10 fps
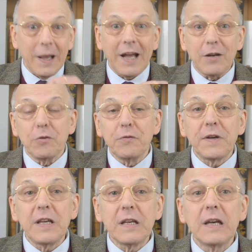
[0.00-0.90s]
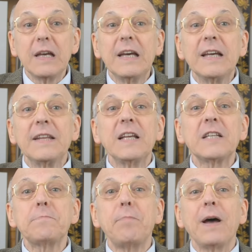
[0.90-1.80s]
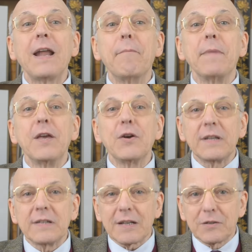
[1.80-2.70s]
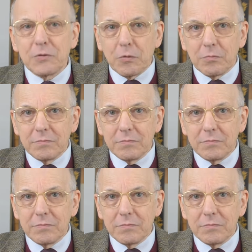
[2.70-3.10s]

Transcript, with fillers: à lui offrir, n'est-ce pas la meilleure des actions